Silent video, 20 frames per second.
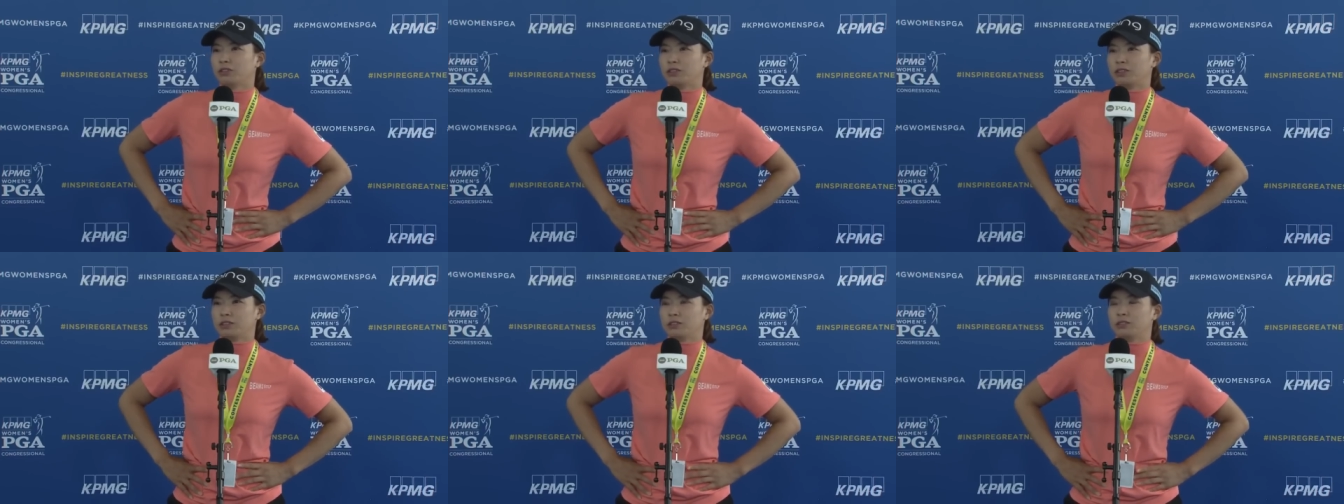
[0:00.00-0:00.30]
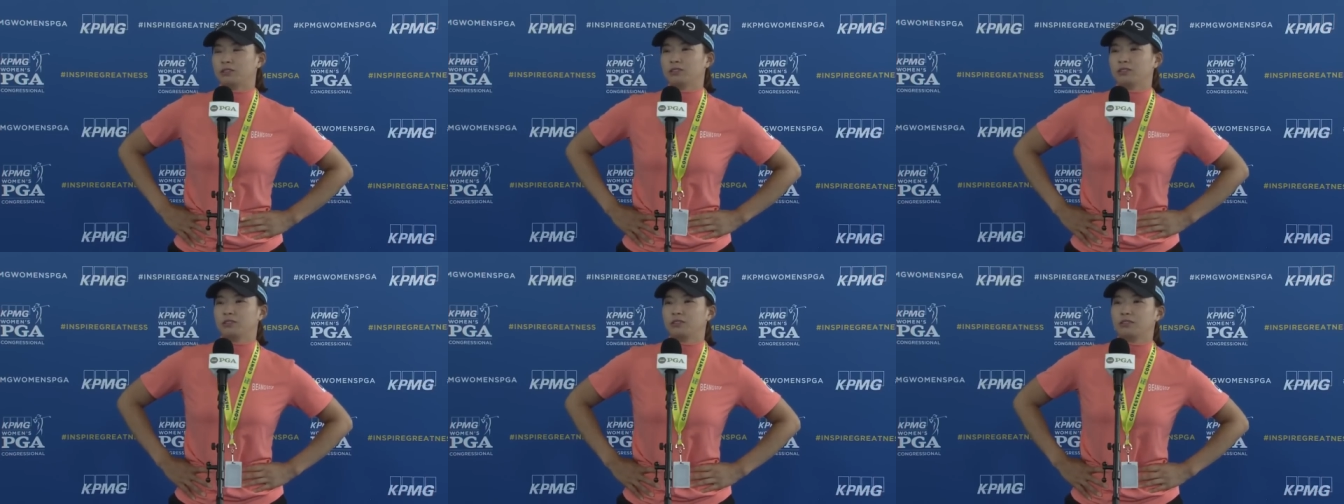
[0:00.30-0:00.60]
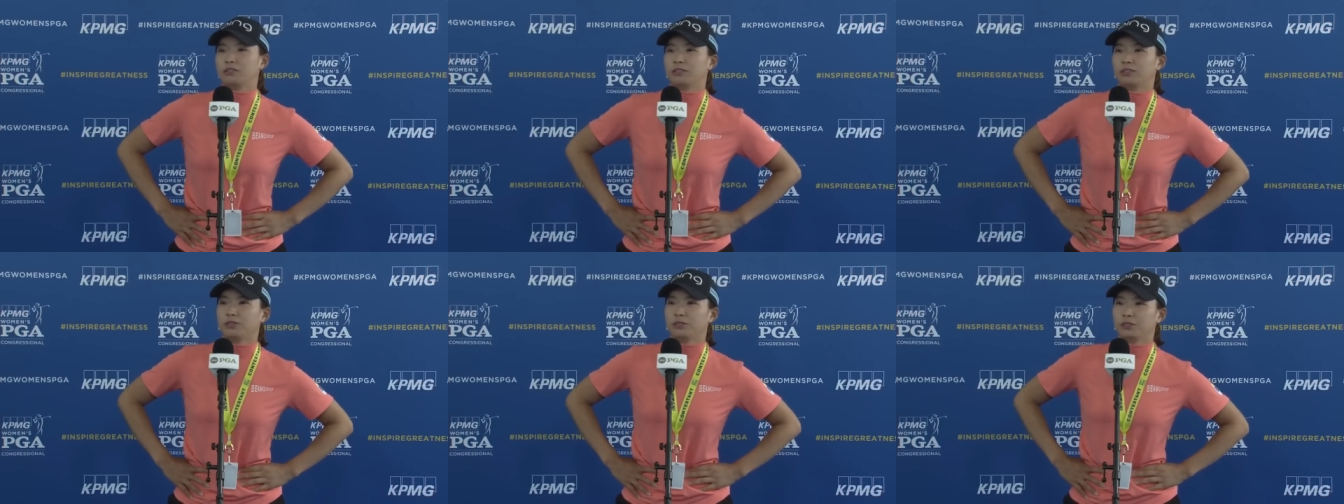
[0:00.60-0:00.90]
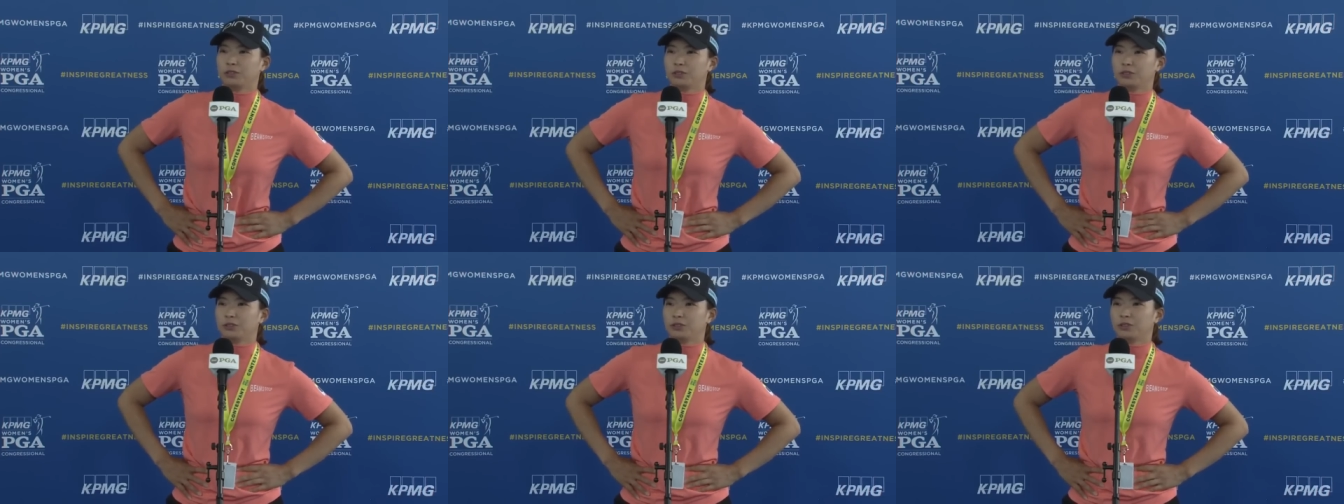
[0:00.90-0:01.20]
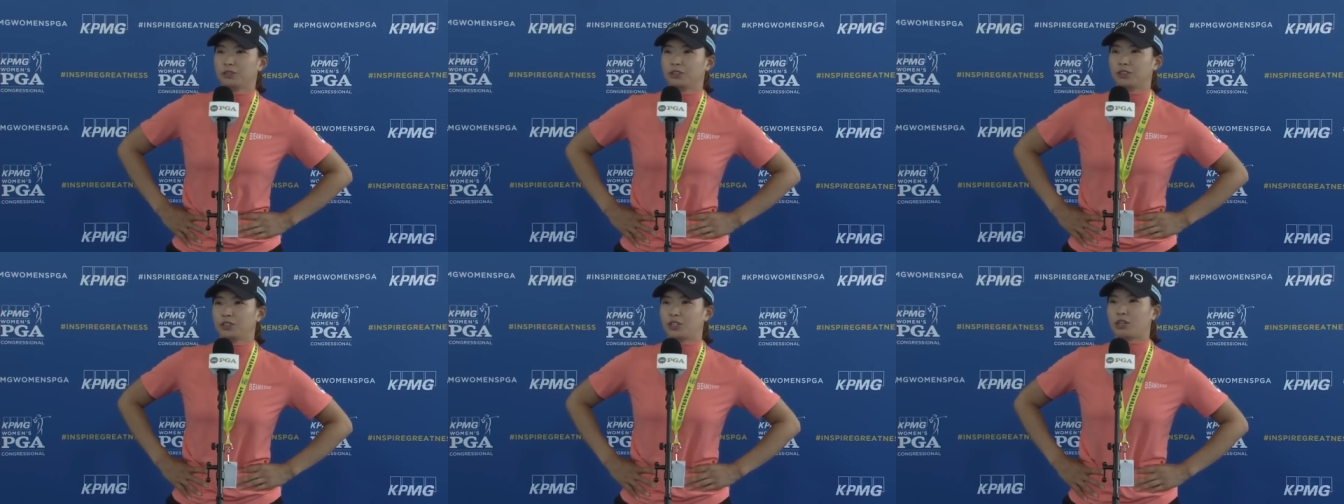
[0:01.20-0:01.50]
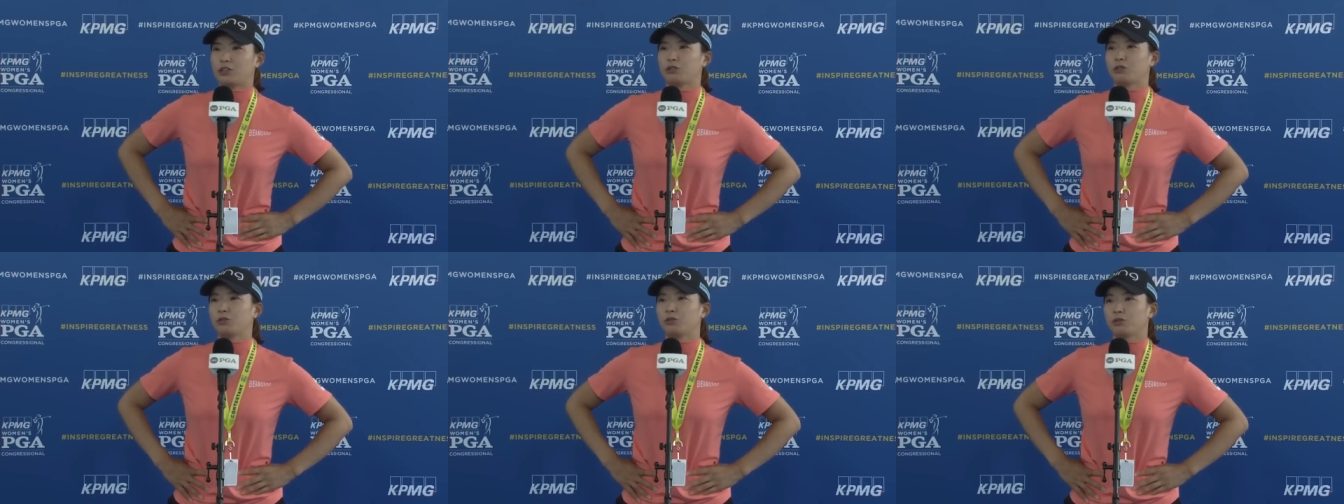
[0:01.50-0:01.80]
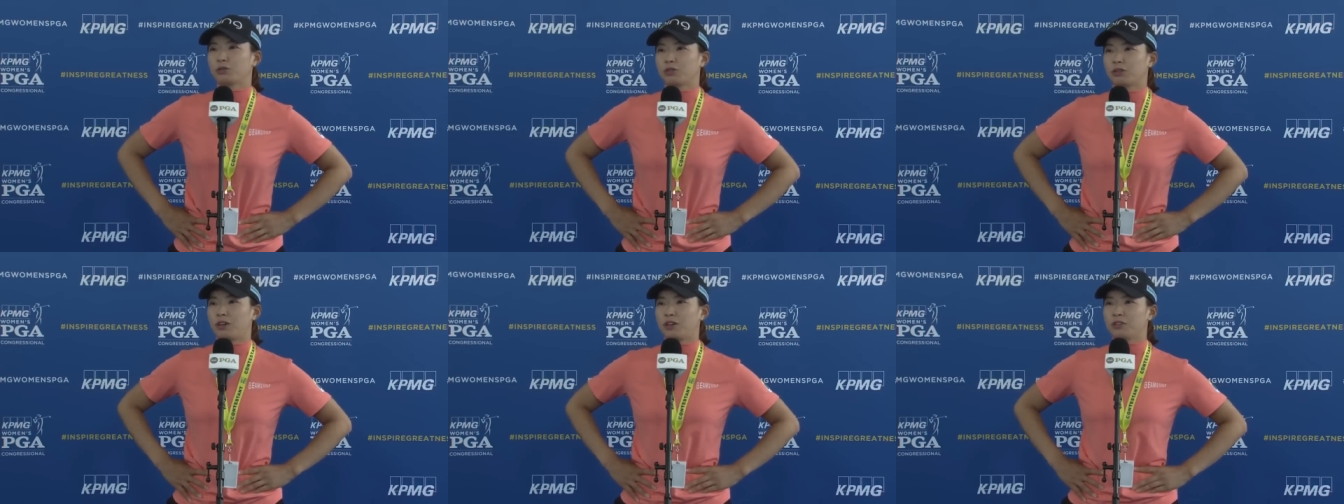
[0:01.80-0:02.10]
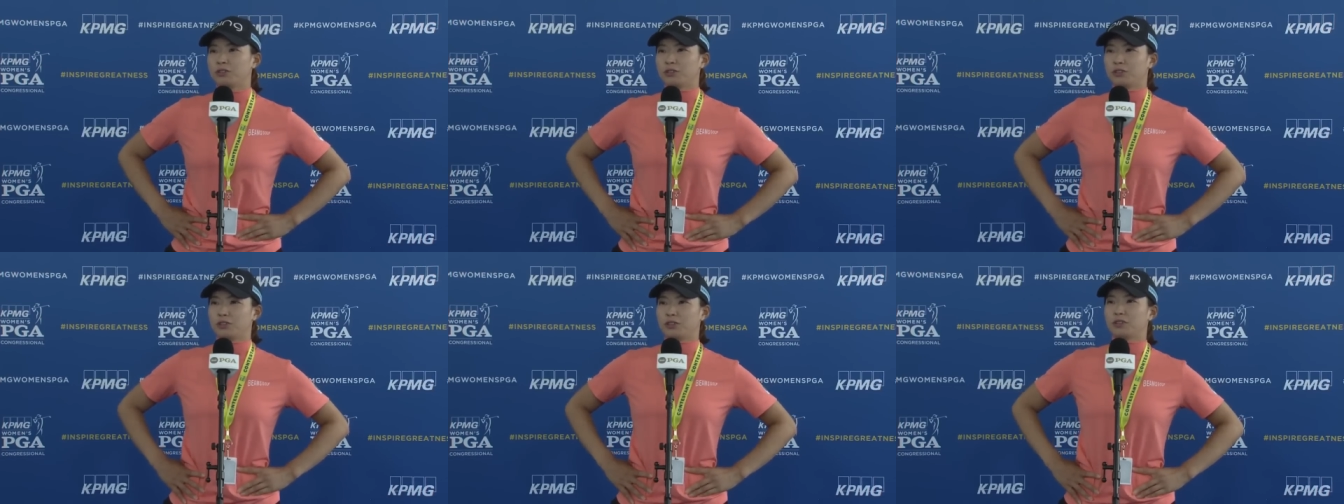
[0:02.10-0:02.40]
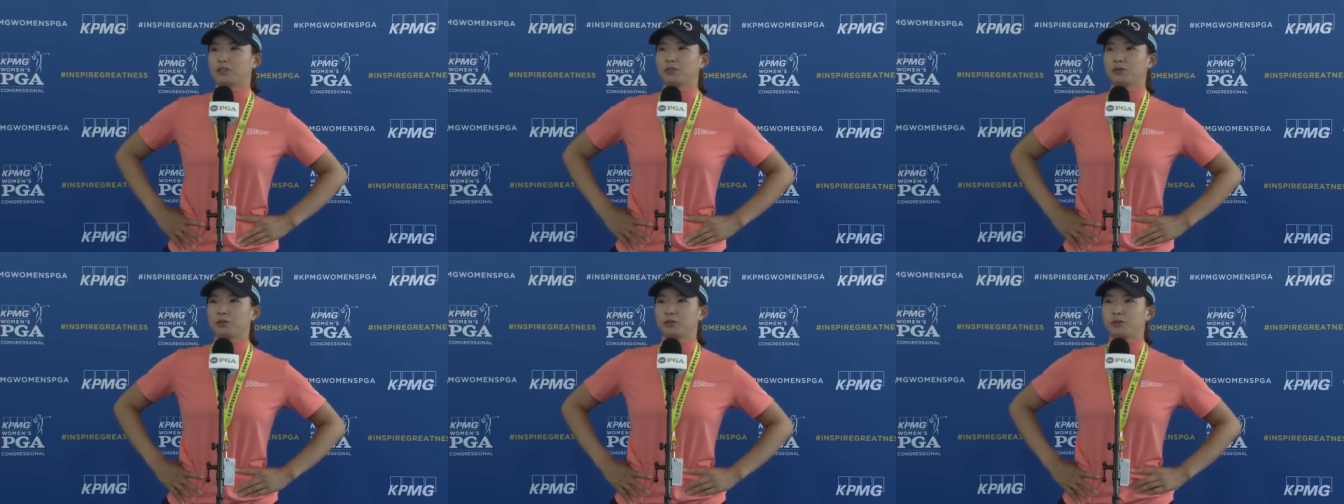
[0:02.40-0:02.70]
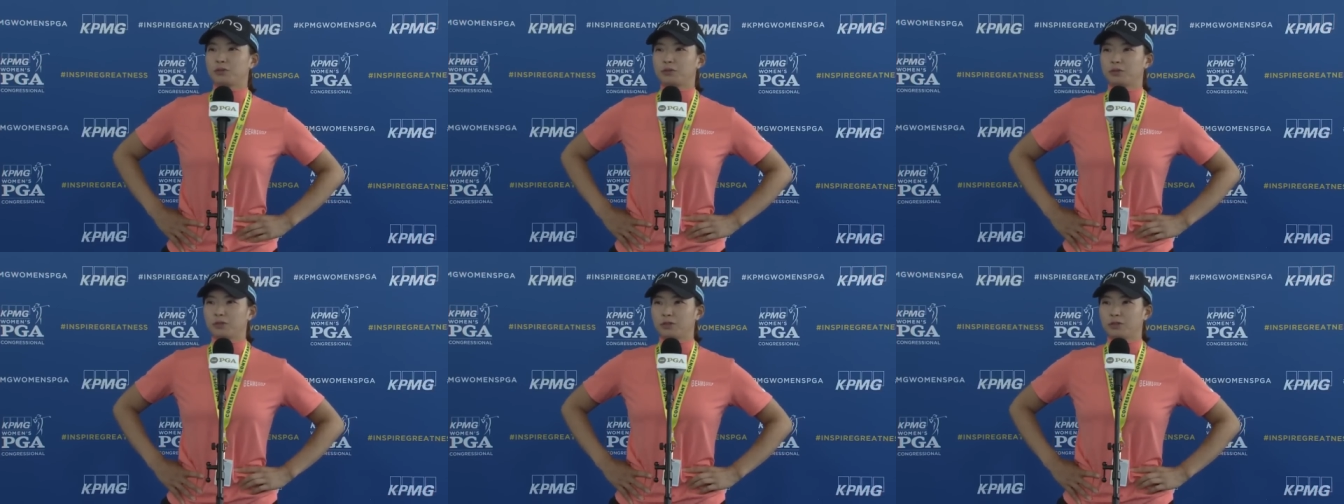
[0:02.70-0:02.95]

あの修学旅行とかあるんですけど